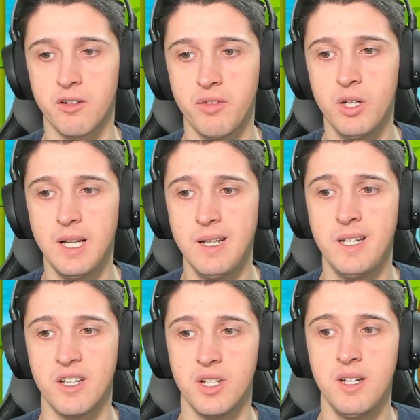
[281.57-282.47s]
fino alle
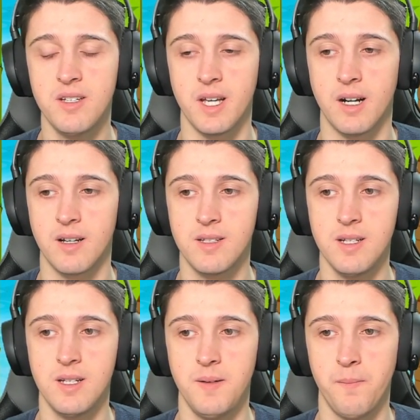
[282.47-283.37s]
10 di sera. Sì,
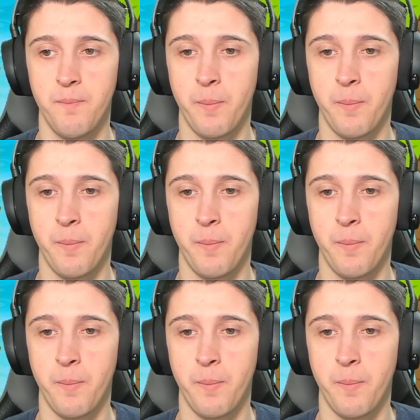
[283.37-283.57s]
sì.